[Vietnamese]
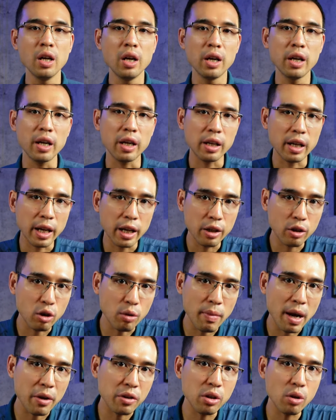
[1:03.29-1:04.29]
hiện nay có
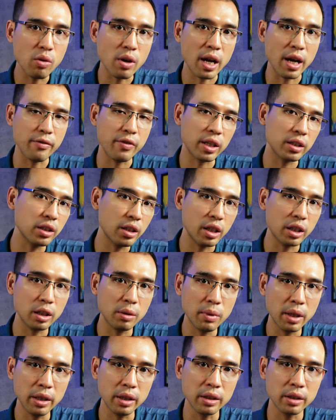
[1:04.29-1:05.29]
bao nhiêu loại vector
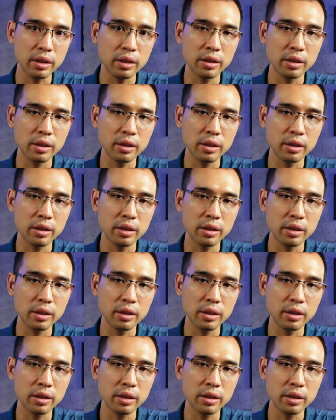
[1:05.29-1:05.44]
database